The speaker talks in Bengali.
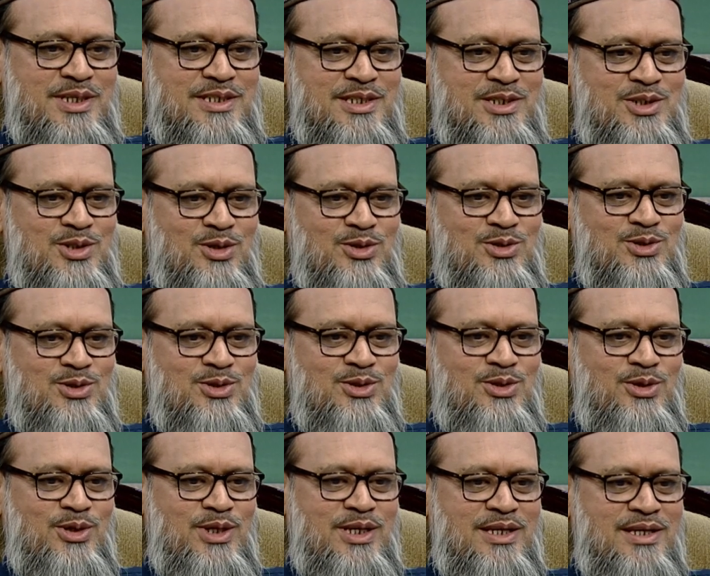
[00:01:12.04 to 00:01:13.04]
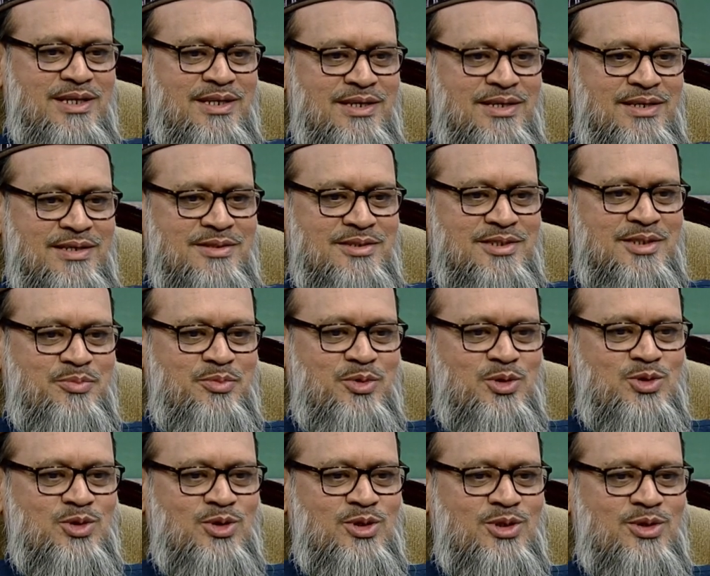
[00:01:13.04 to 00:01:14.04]
একটা সংশোধনী যে
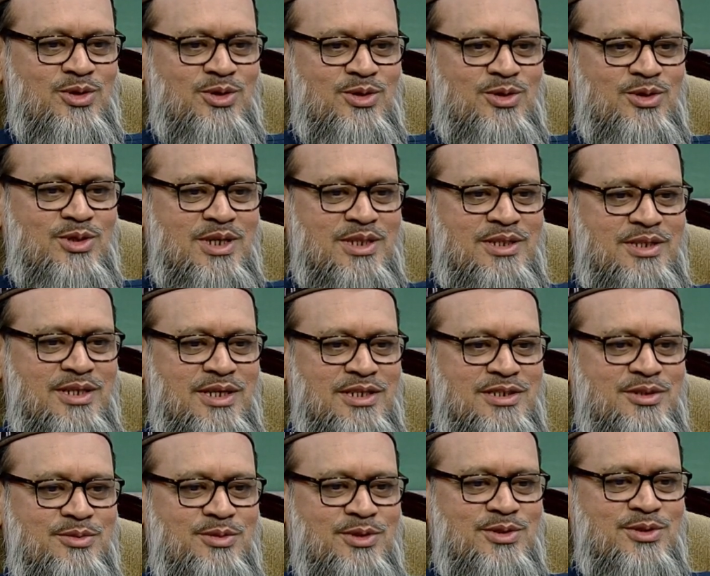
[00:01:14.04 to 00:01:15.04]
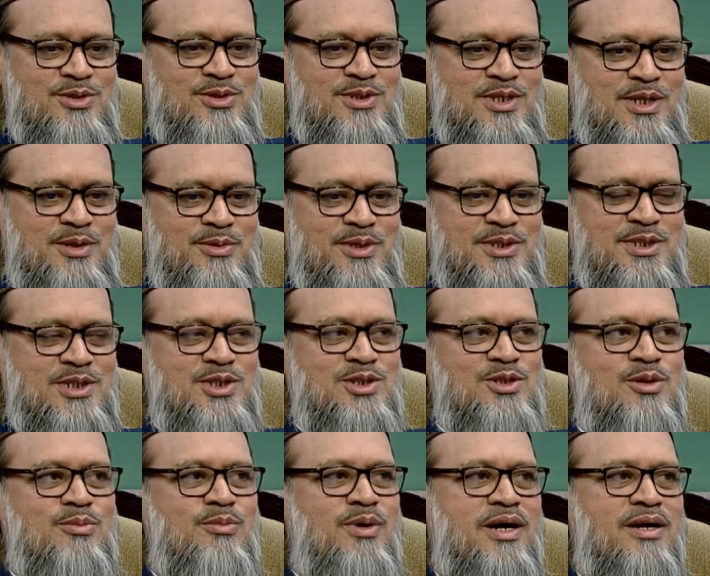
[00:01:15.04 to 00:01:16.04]
প্রচলিত কথা তিরাশি বছর চার মাসের
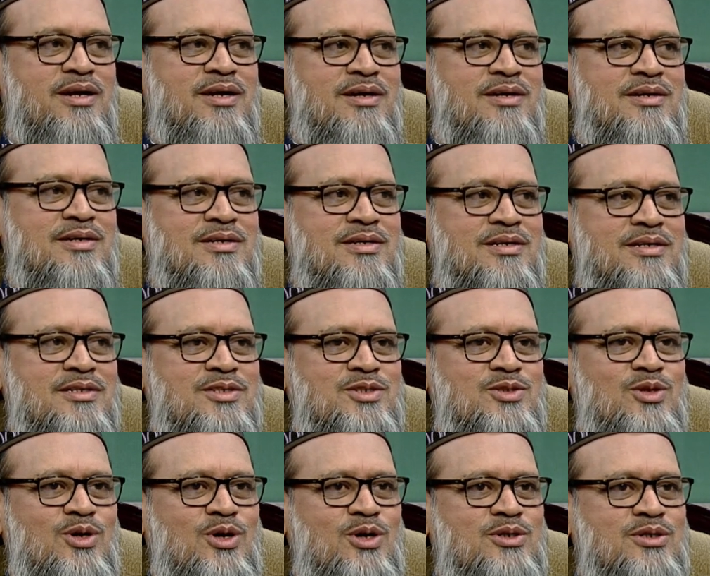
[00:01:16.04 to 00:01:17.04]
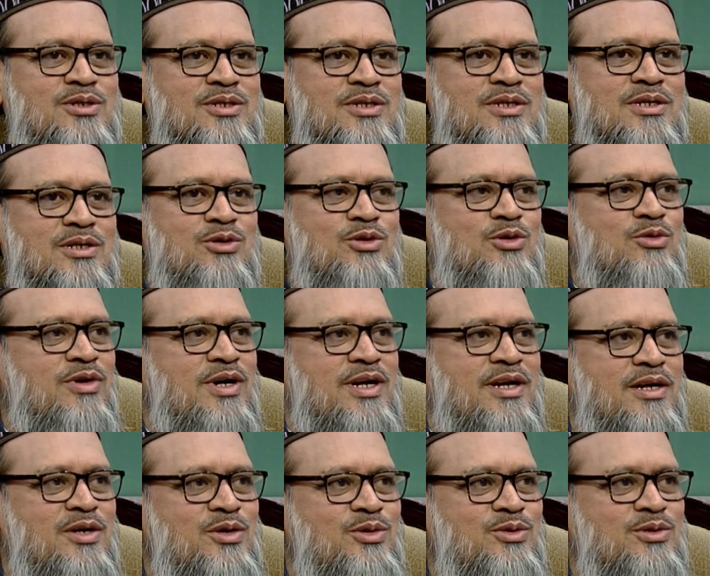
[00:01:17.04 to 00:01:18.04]
সমান ইট ইজ নট
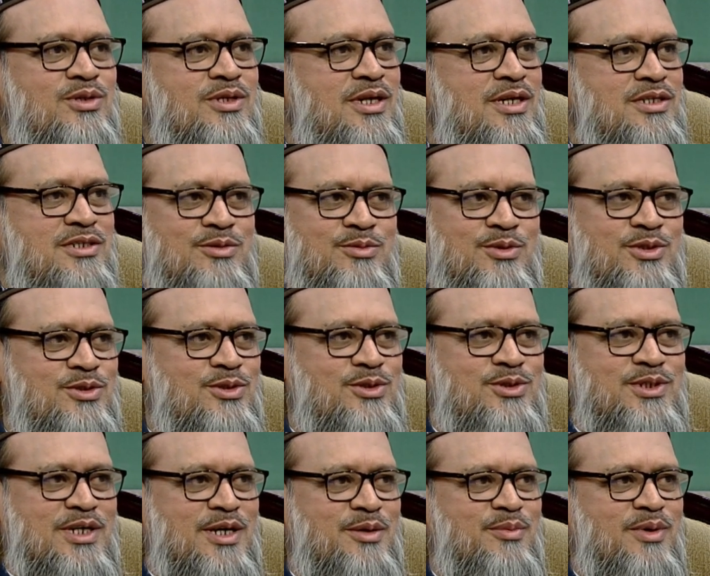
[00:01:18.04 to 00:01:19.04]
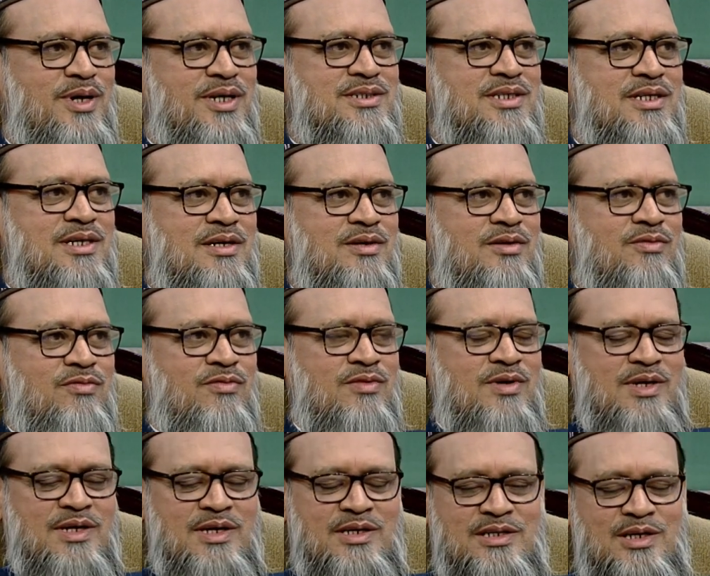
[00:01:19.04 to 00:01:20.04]
ইকুইভ্যালেন্ট টু তিরাশি বছর চার মাস
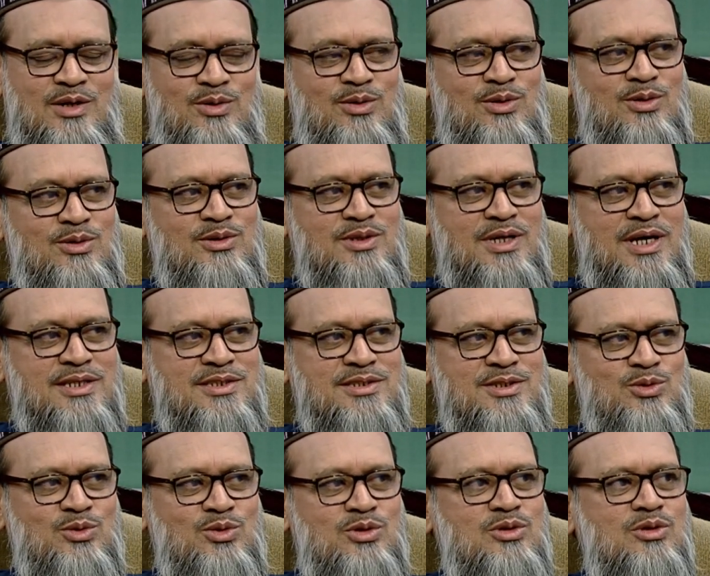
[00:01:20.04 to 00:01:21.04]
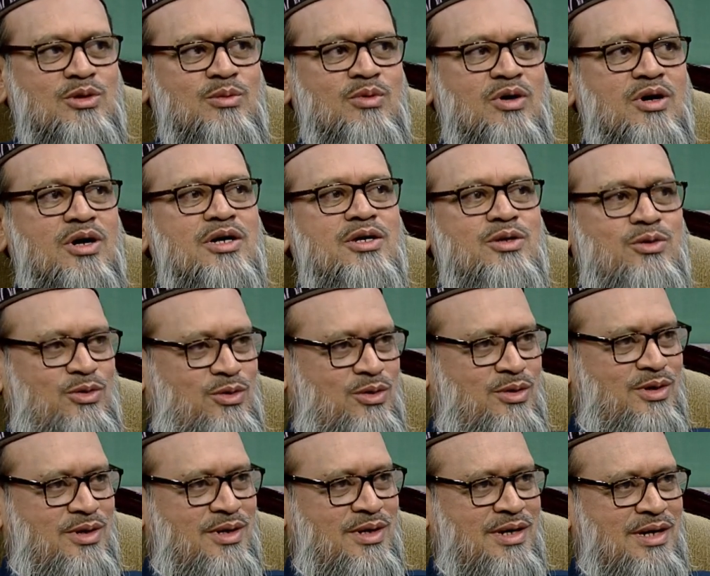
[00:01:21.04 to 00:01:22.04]
এটা হলো তার চেয়ে উত্তম খাইরুন
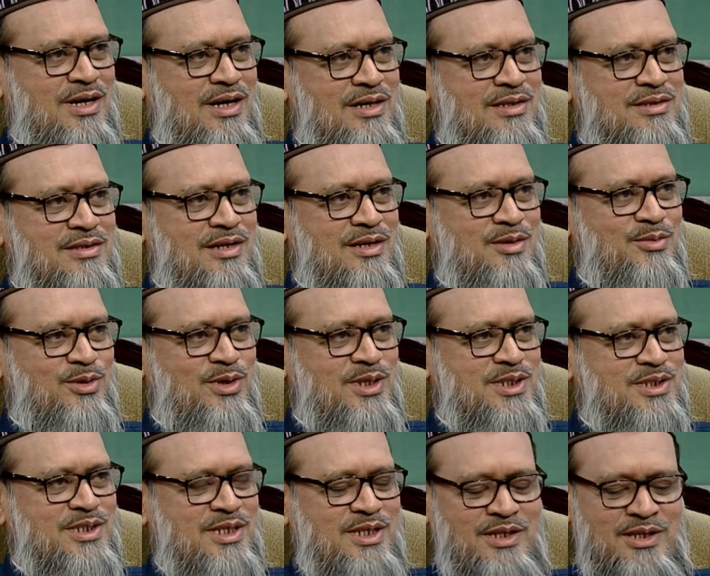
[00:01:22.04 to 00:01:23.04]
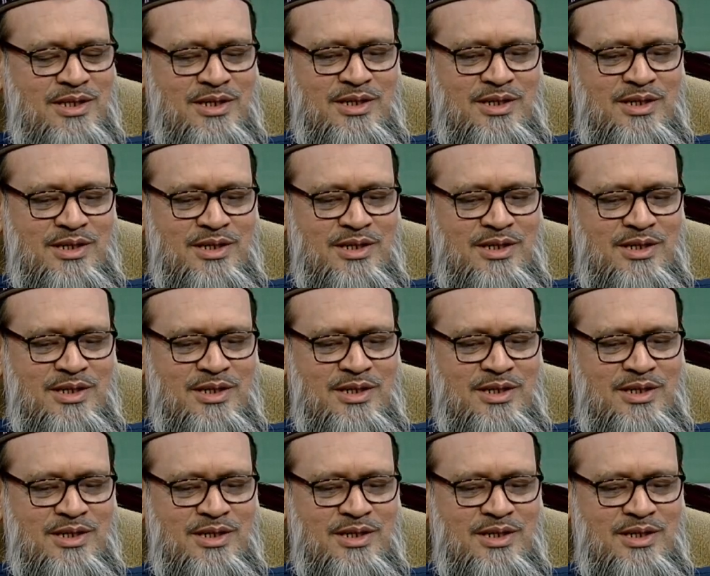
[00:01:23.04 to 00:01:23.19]
আল্লাহ তালা বলেছেন